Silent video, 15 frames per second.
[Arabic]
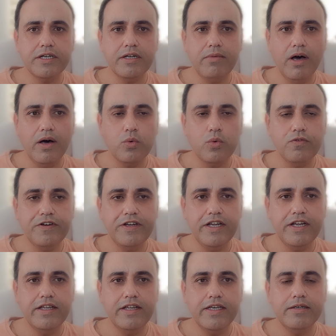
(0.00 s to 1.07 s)
المعروف
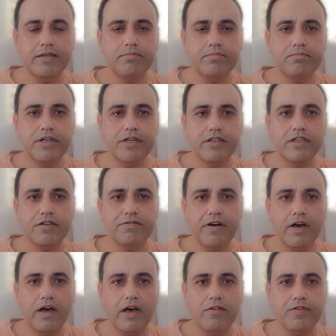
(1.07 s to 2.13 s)
لديهم
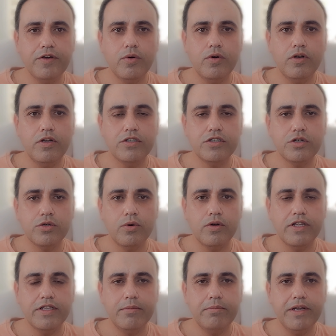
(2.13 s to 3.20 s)
ارتفاع في كوليسترول الدم